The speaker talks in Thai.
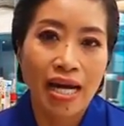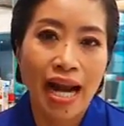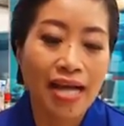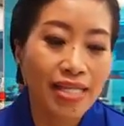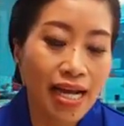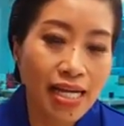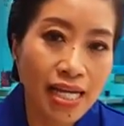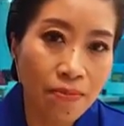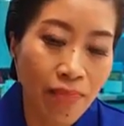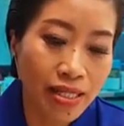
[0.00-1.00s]
หลังจาก
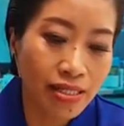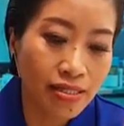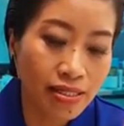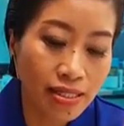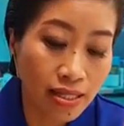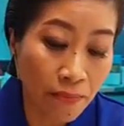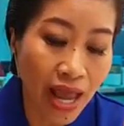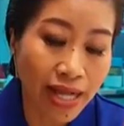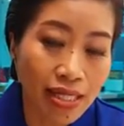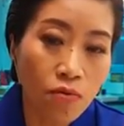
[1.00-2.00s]
ที่เป็นตำ
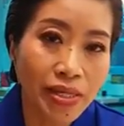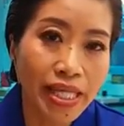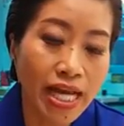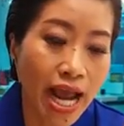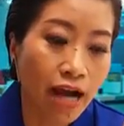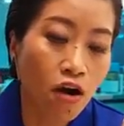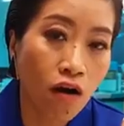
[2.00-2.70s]
แหน่งเจ้าภาษีนาย